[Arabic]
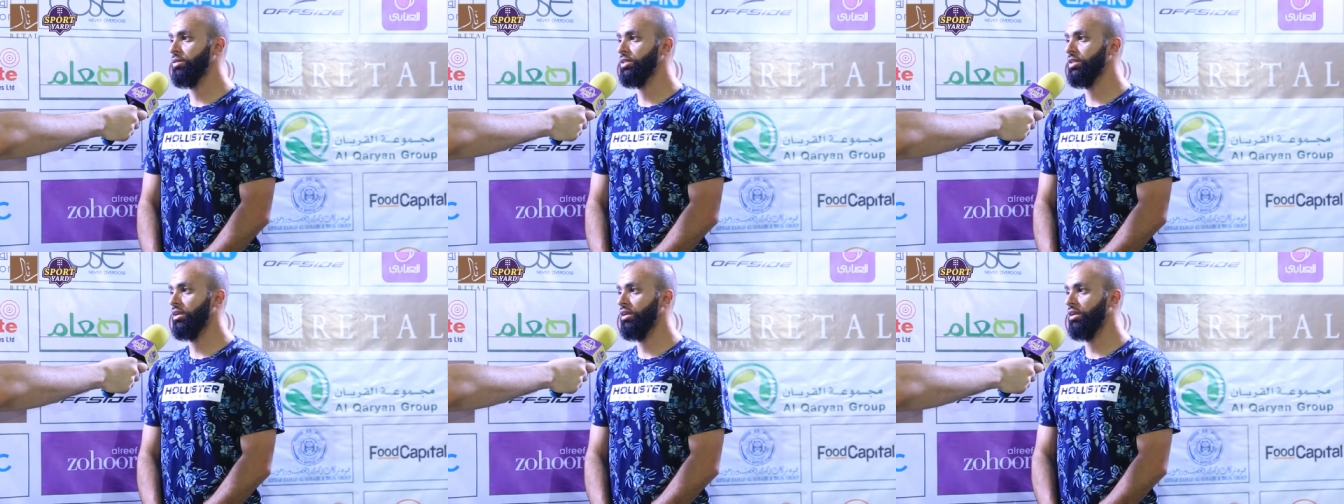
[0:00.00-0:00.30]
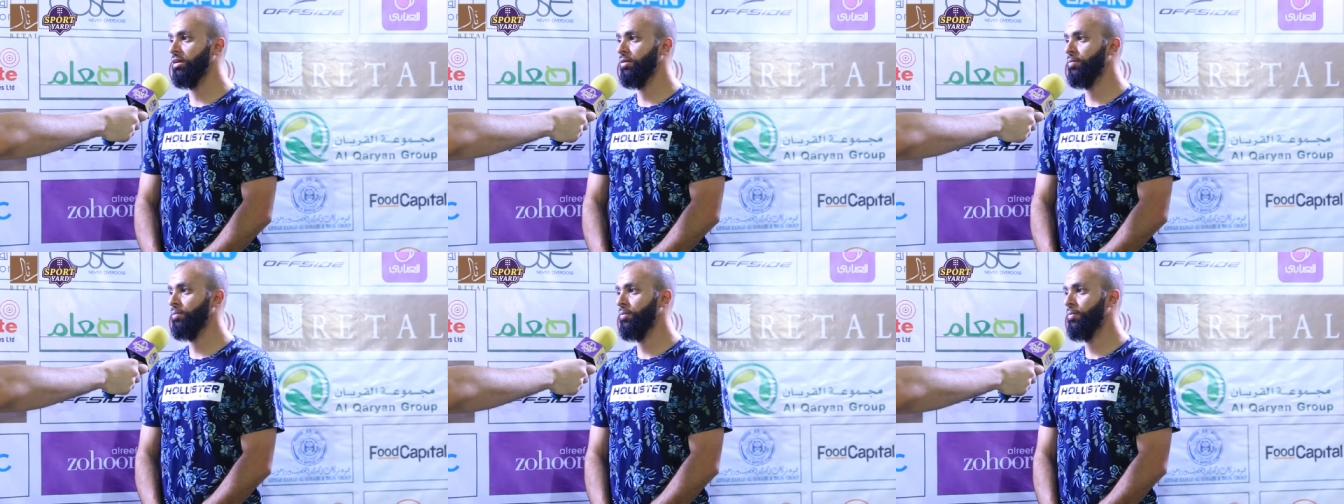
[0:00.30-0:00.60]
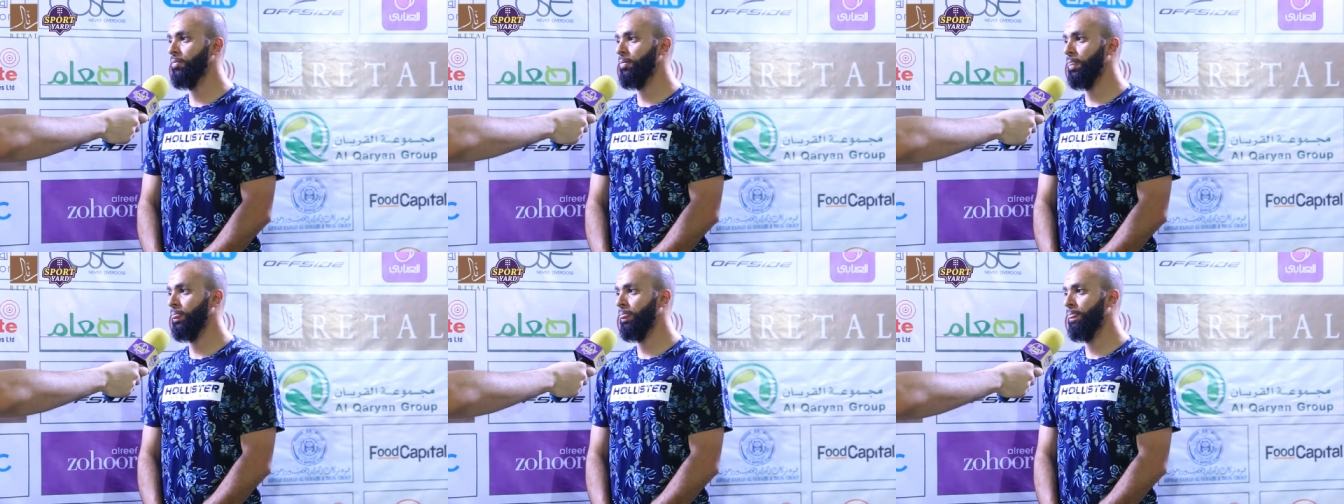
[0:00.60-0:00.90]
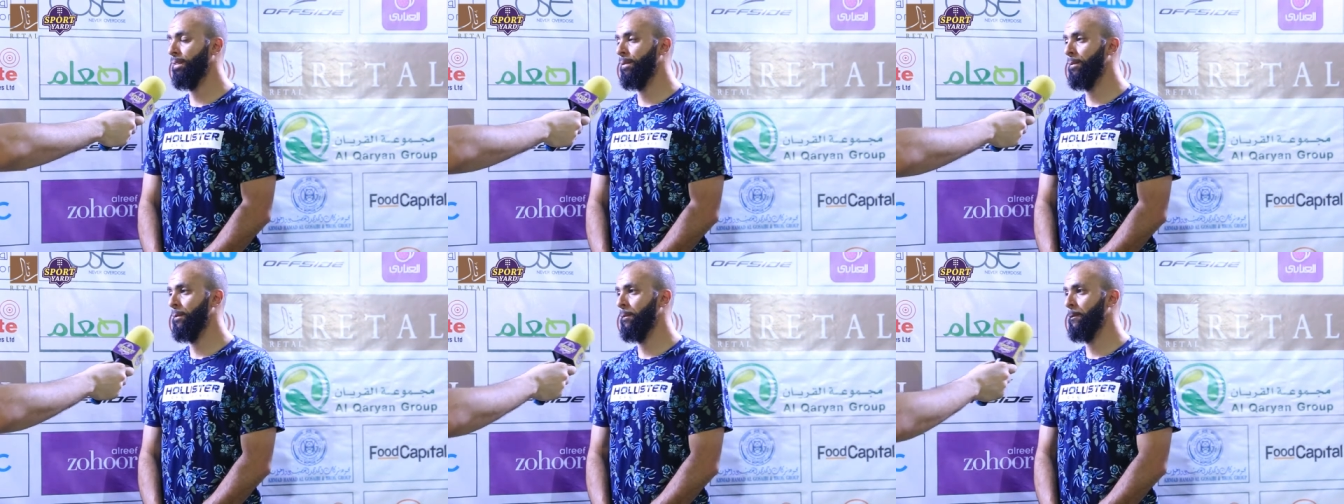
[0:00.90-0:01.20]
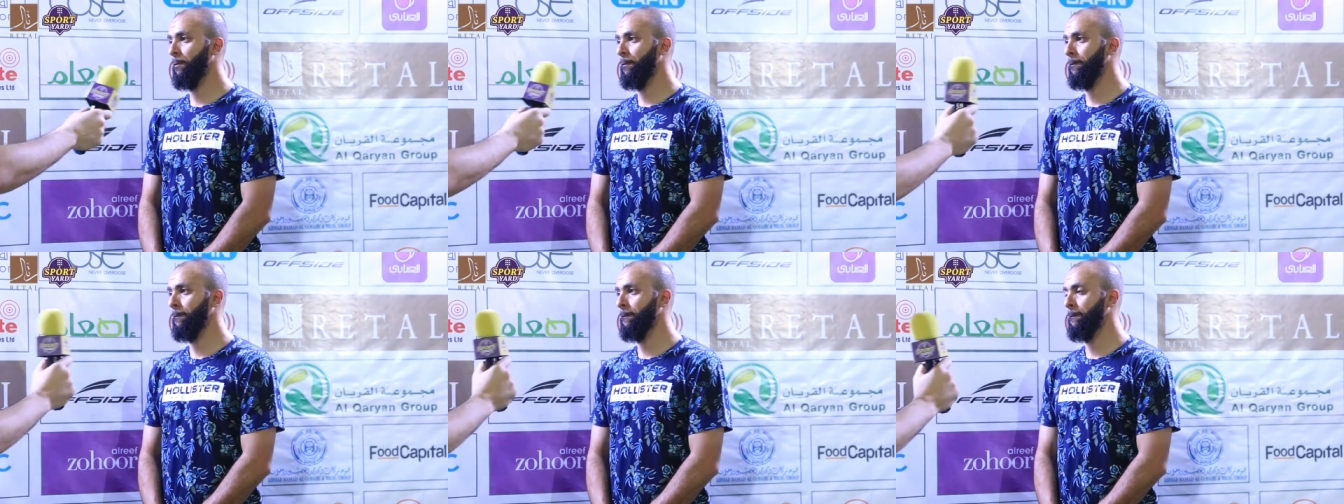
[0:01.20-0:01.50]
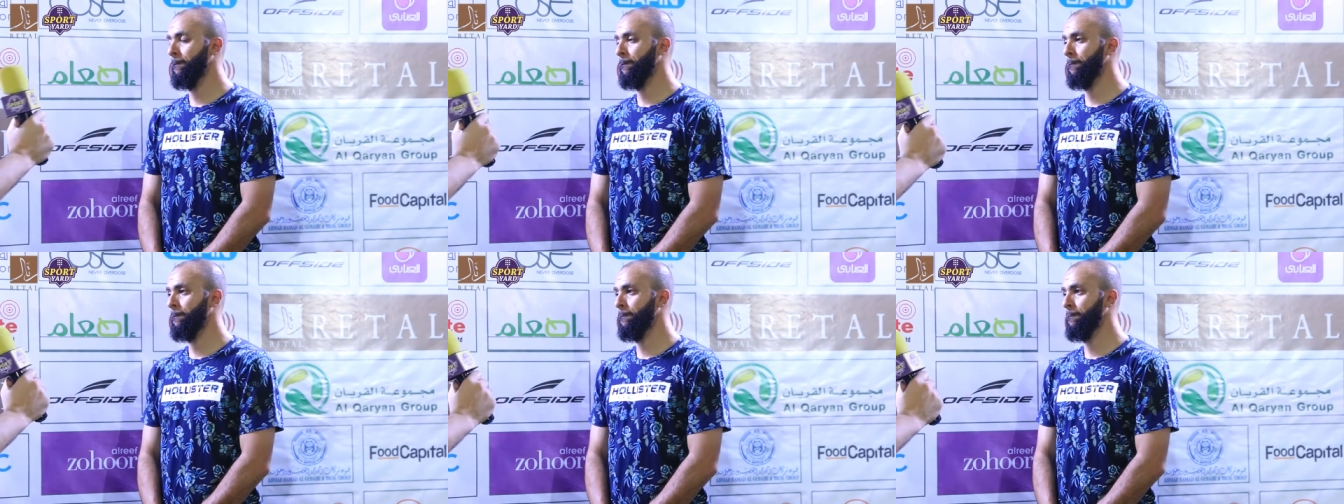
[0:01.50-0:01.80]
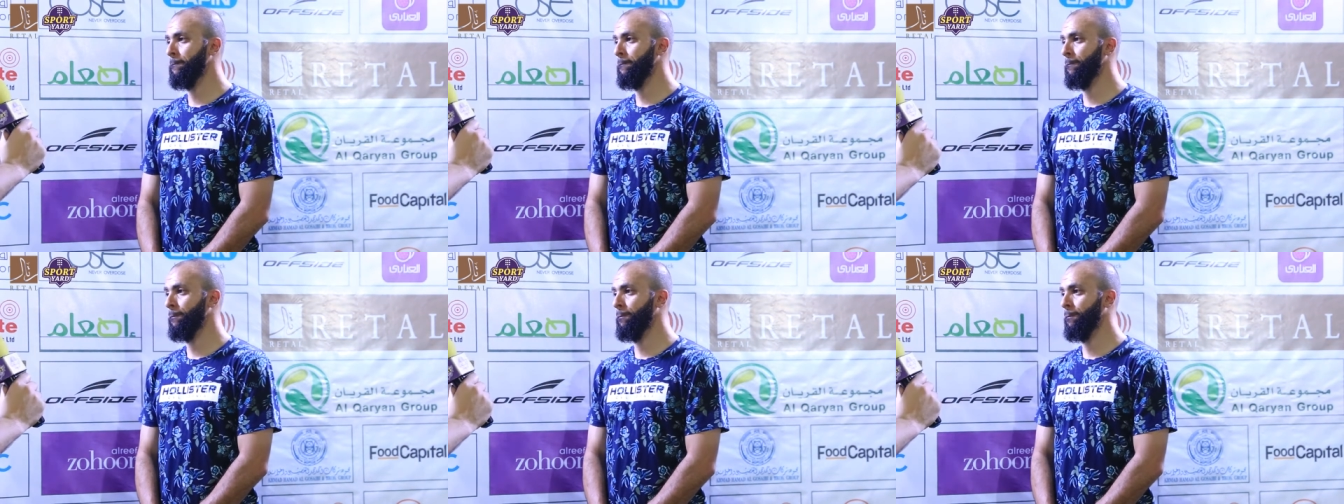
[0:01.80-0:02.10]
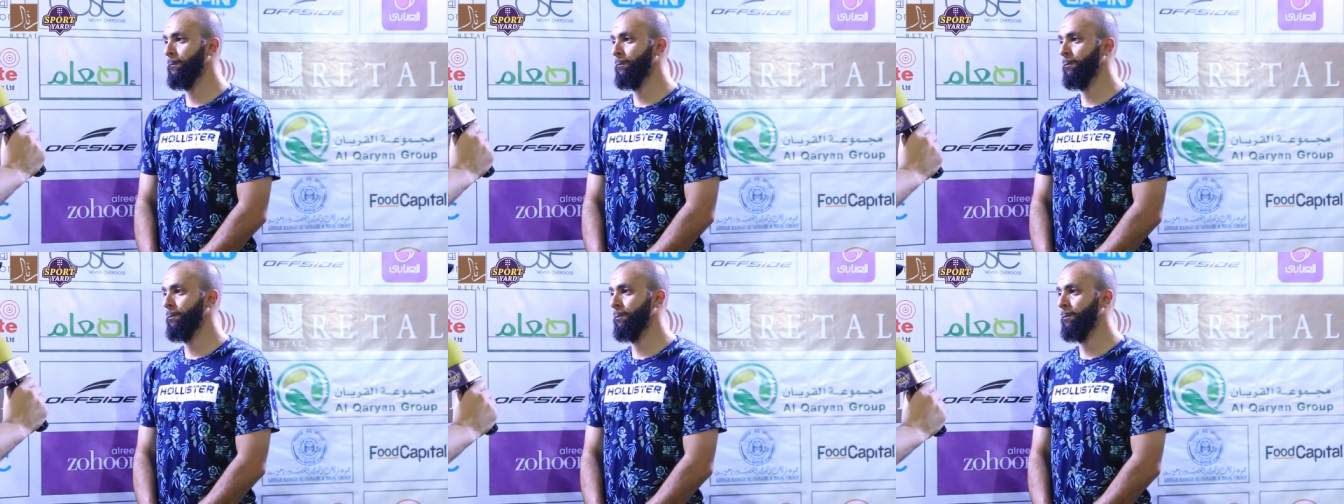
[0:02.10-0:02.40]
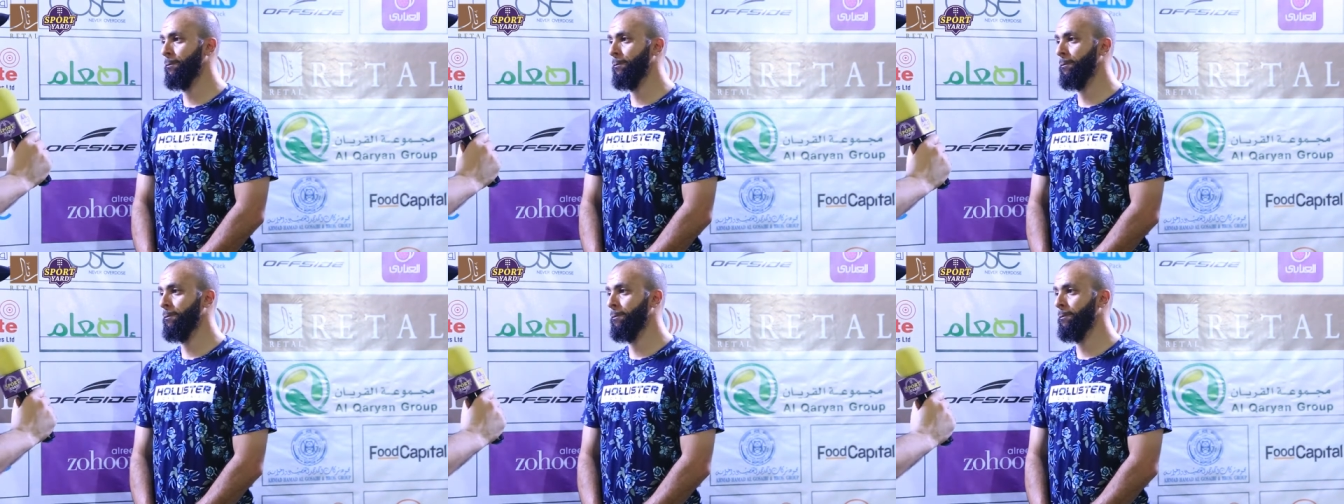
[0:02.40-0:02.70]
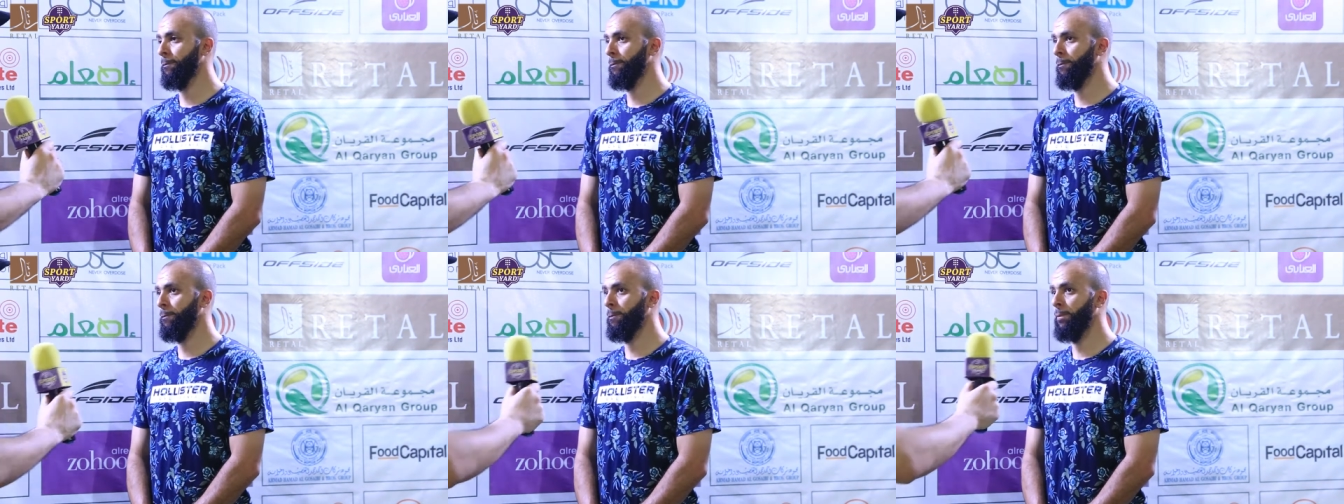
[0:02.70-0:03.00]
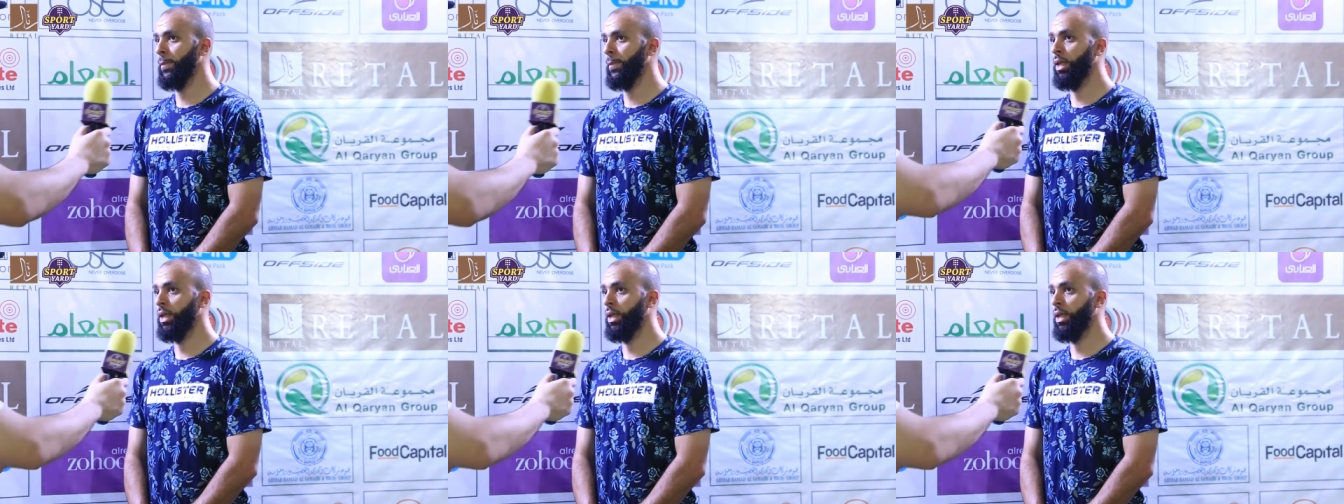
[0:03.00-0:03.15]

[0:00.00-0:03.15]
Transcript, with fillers: ان شاء الله كلمه اخيره تحب توجهها